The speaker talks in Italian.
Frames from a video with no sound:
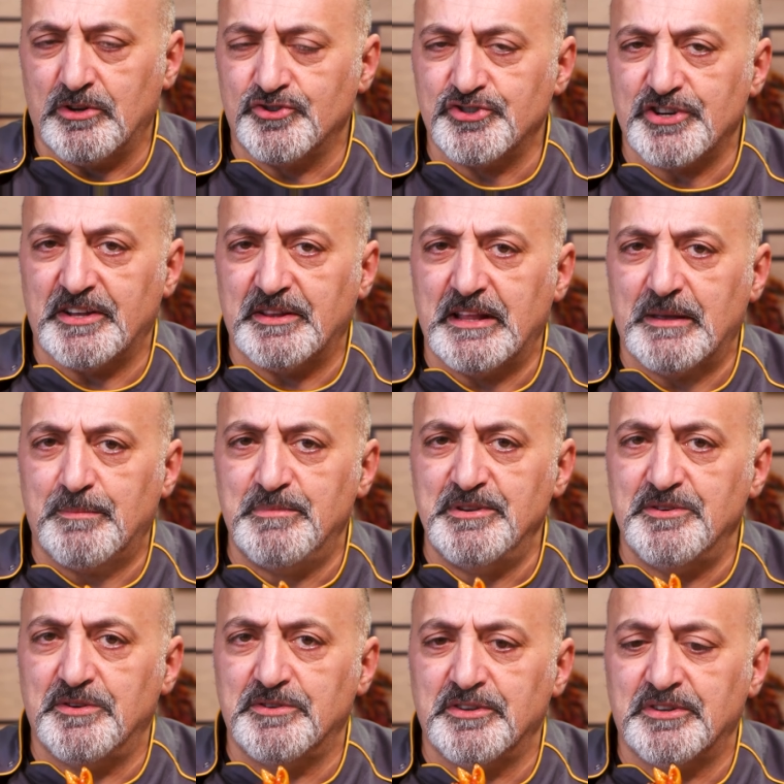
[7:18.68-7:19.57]
non c'è
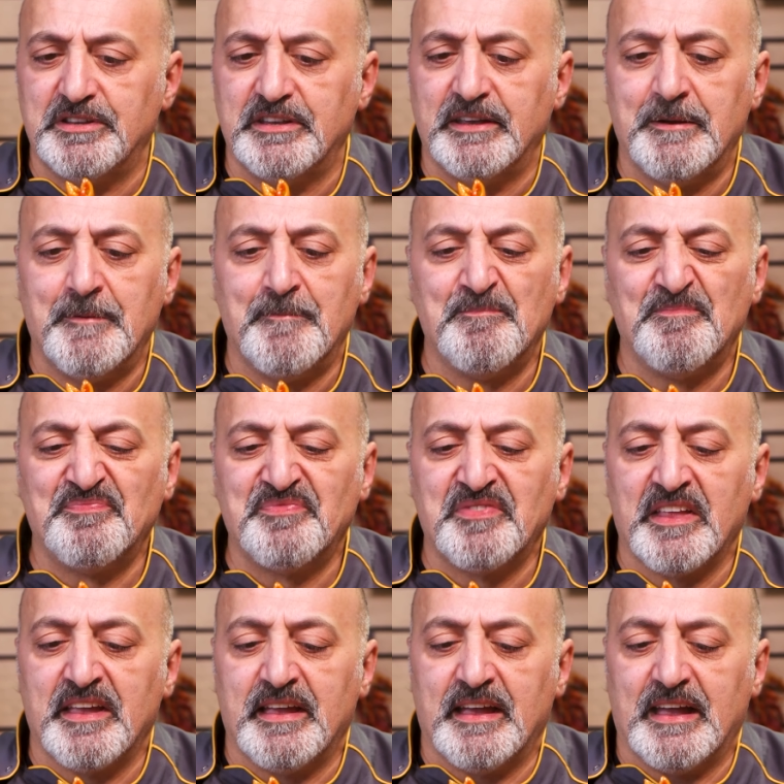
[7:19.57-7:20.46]
bisogno di
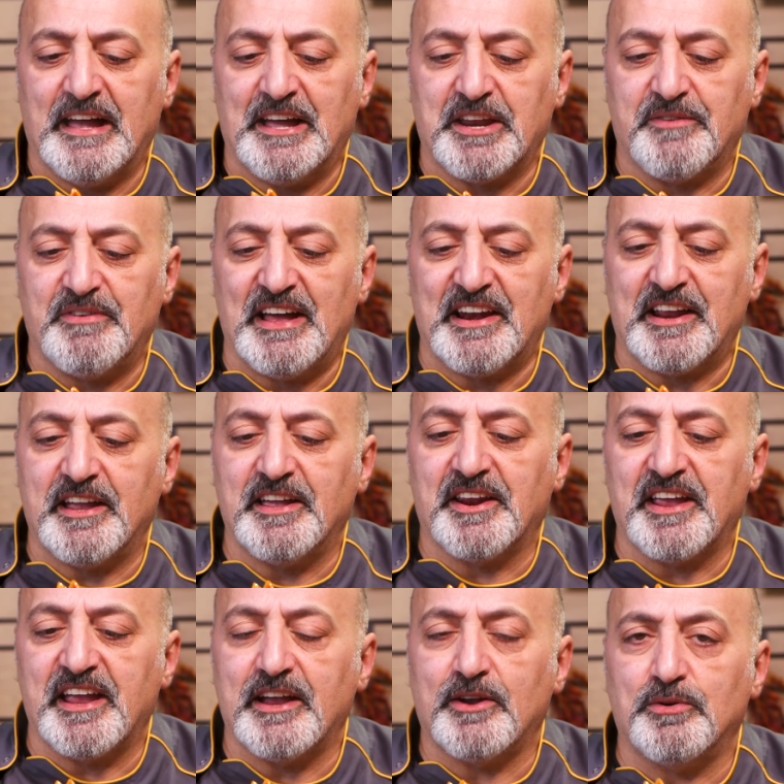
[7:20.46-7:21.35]
arrivare ai
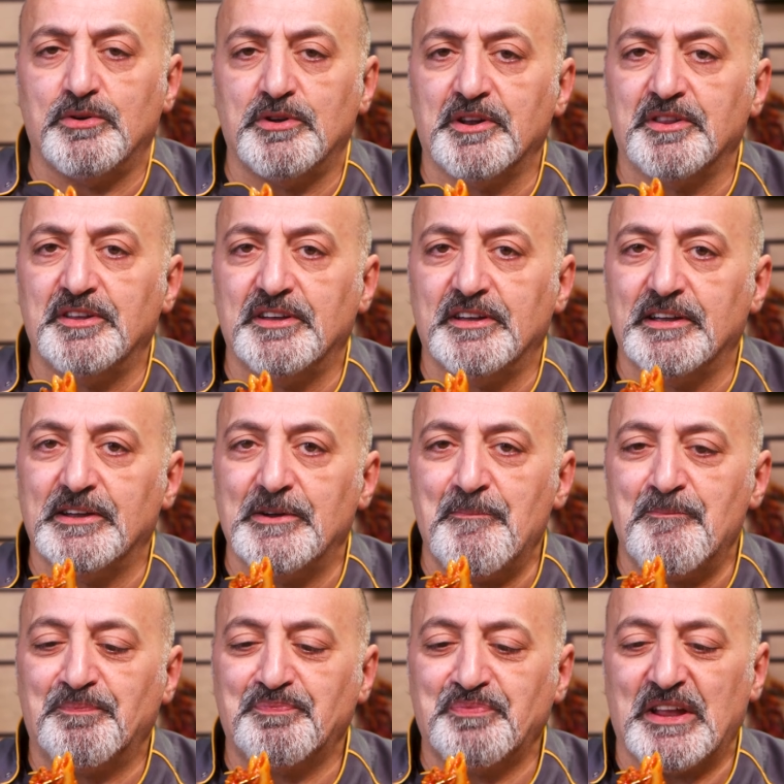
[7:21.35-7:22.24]

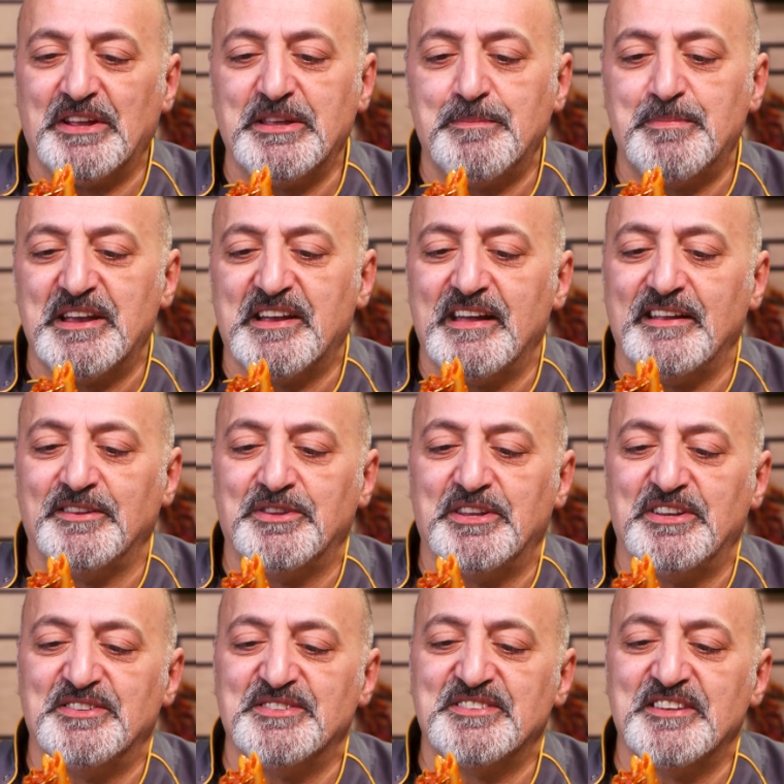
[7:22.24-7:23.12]
record di
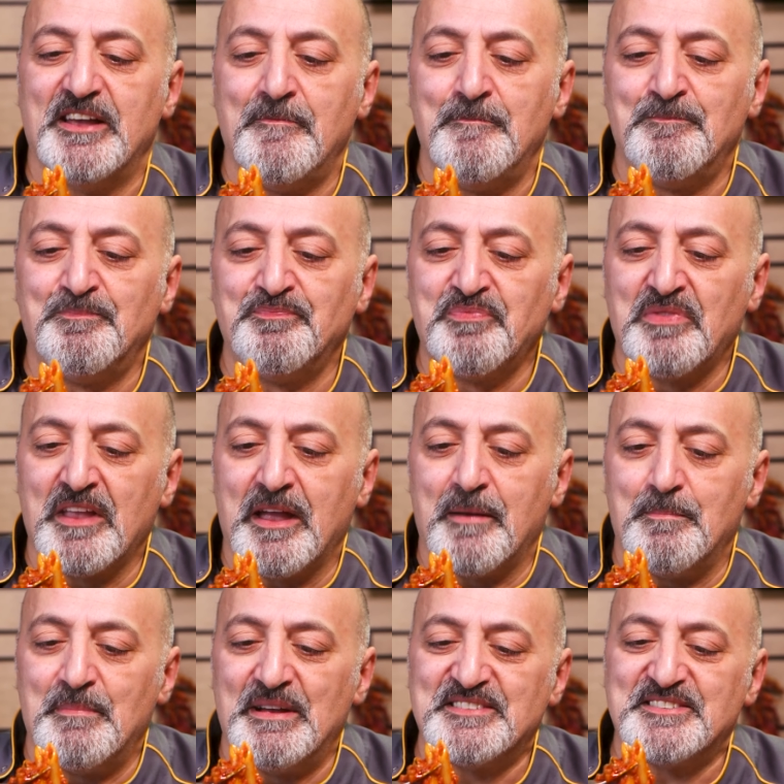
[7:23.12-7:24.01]
piccantezza,
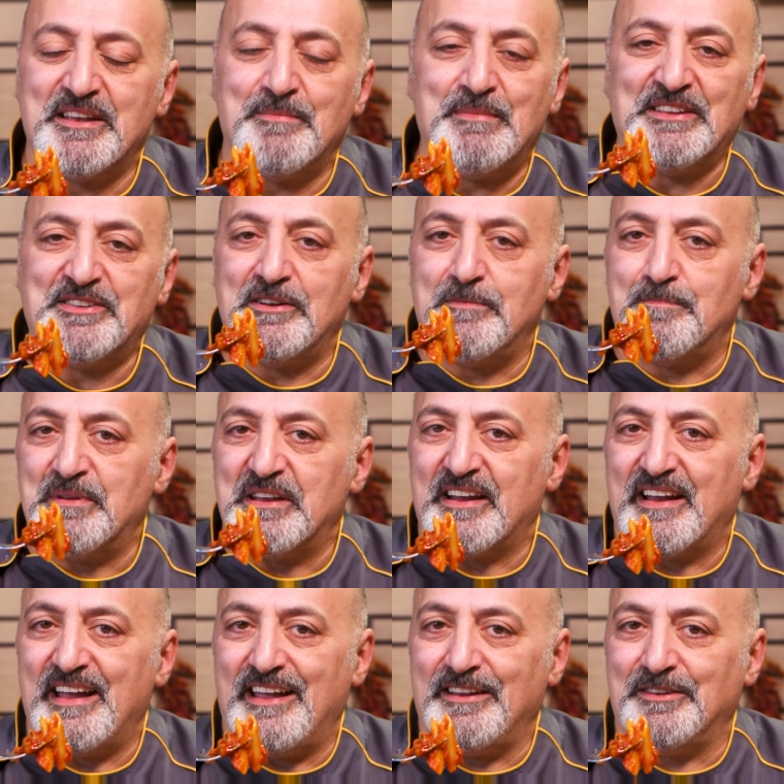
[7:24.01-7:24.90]
ma se amate il
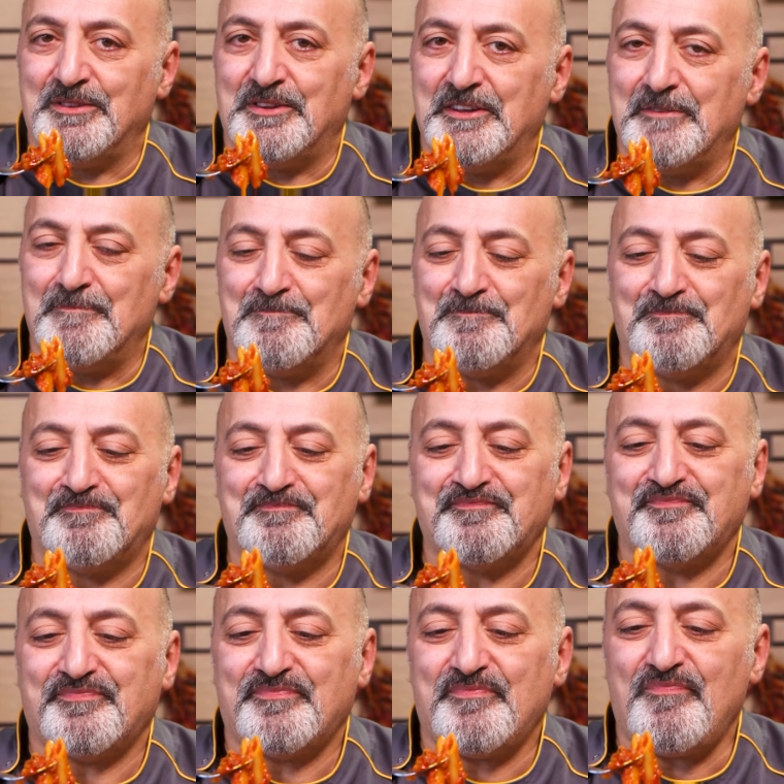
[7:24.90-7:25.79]
piccante,
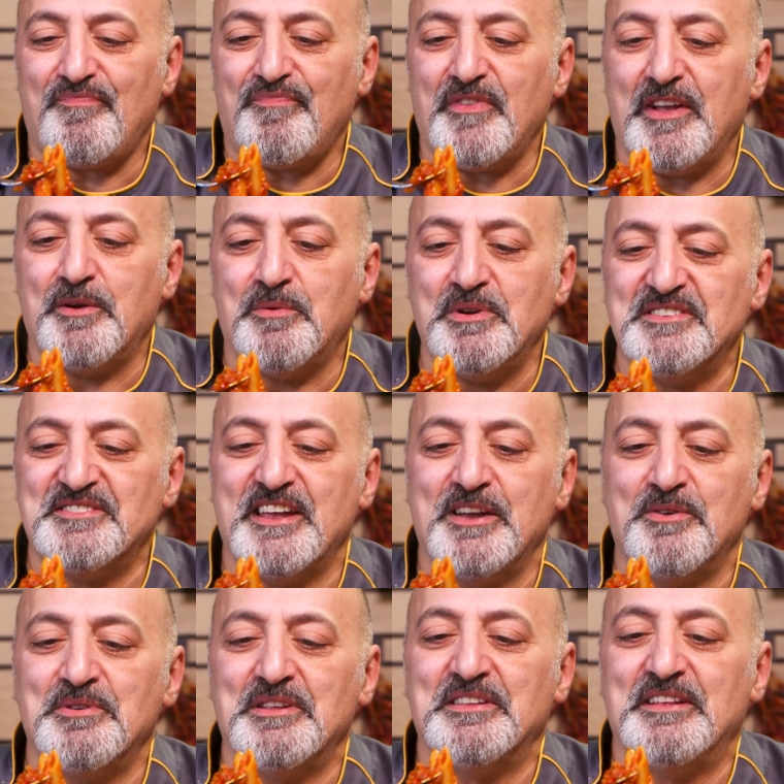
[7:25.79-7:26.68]
questa
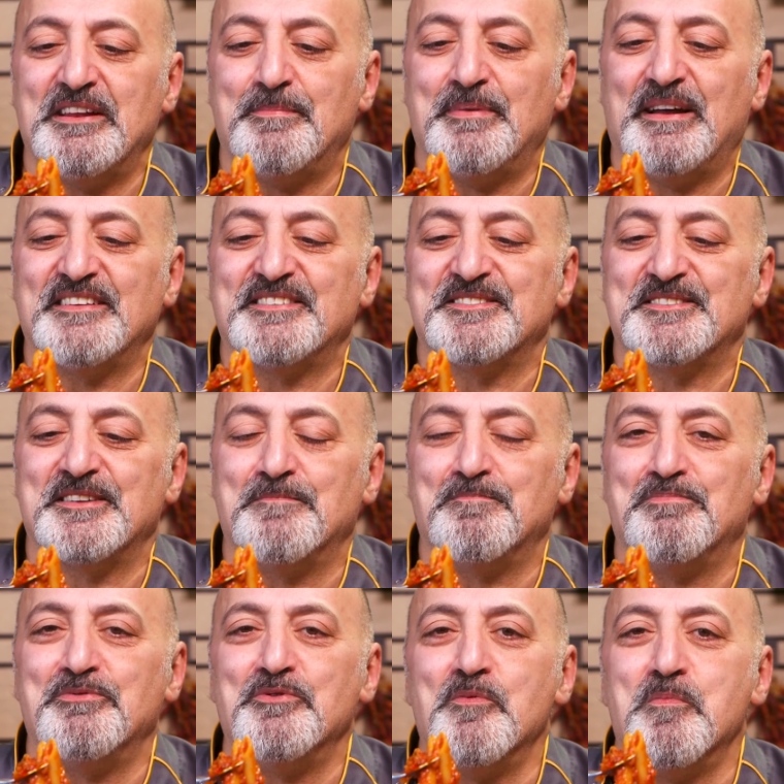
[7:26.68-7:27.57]
è una delle paste
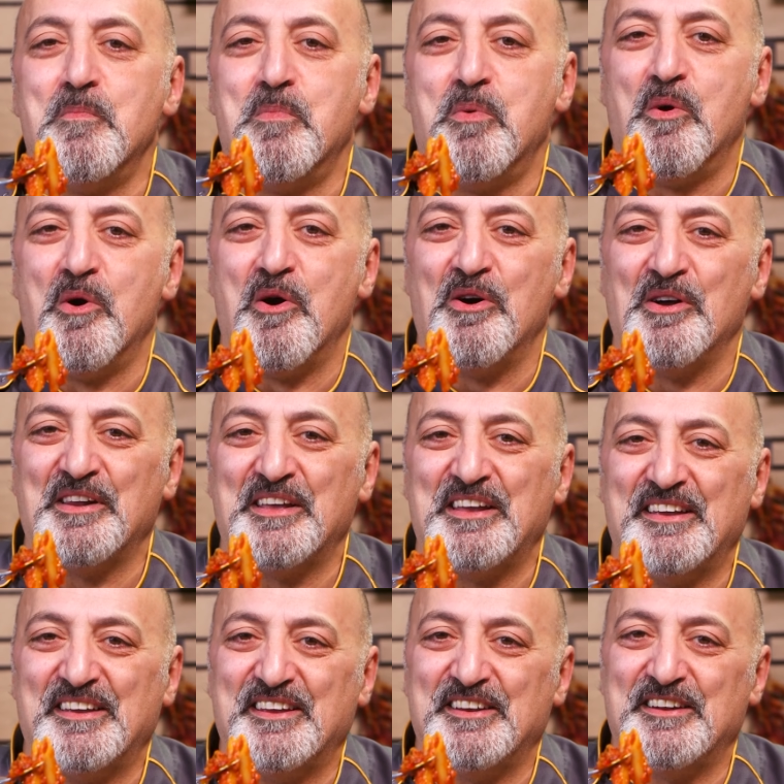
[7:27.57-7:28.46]
più
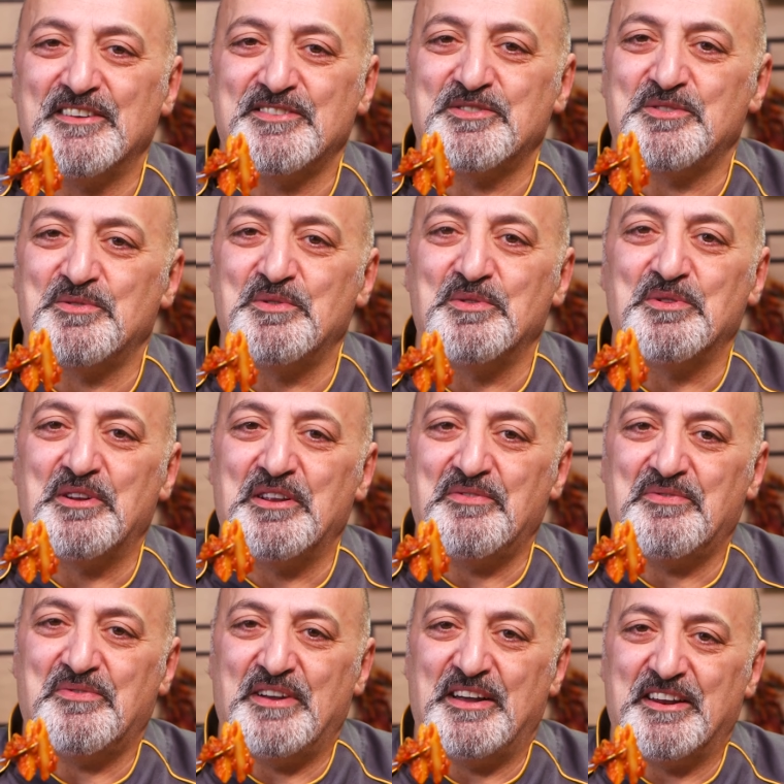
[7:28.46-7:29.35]
buone in assoluto
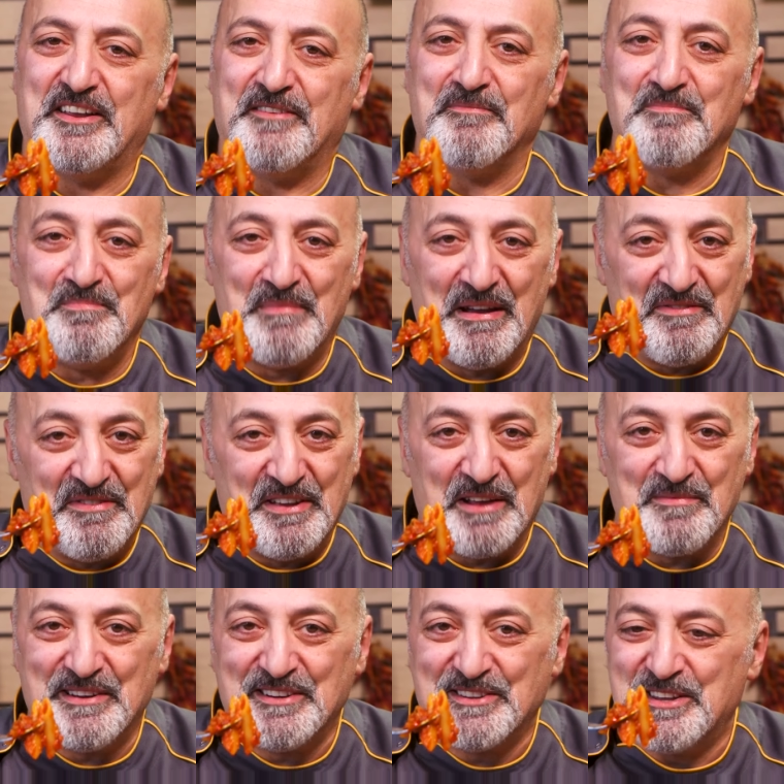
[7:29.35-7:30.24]
da fare, ma
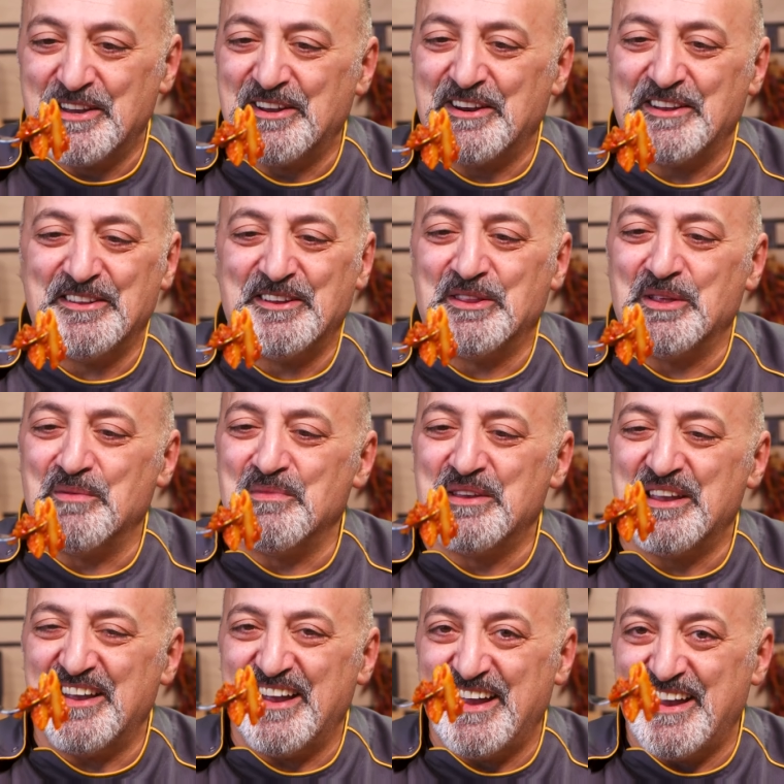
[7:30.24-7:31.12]
veramente,
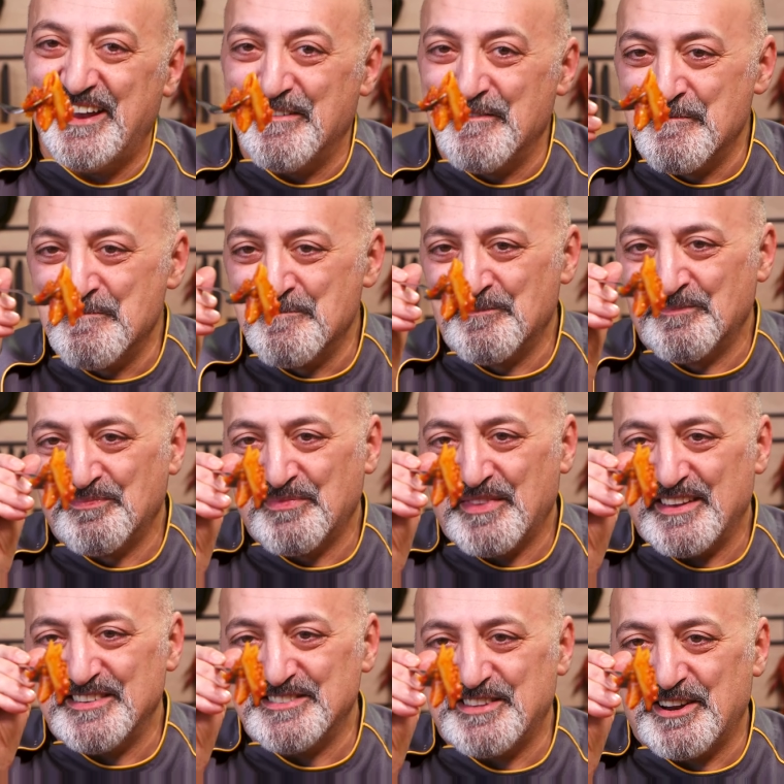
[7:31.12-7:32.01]
credetemi, è
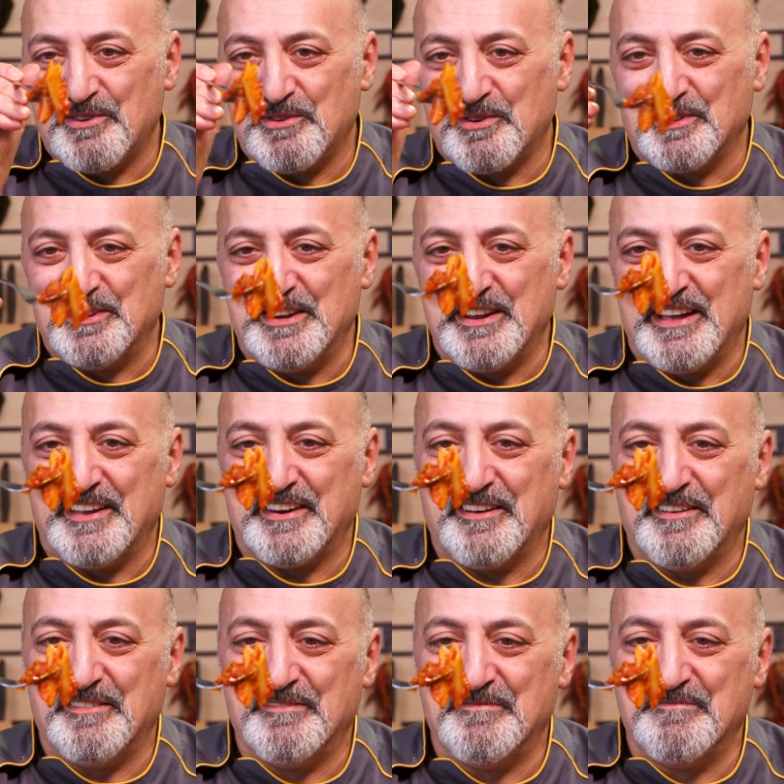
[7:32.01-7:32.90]
straordinaria.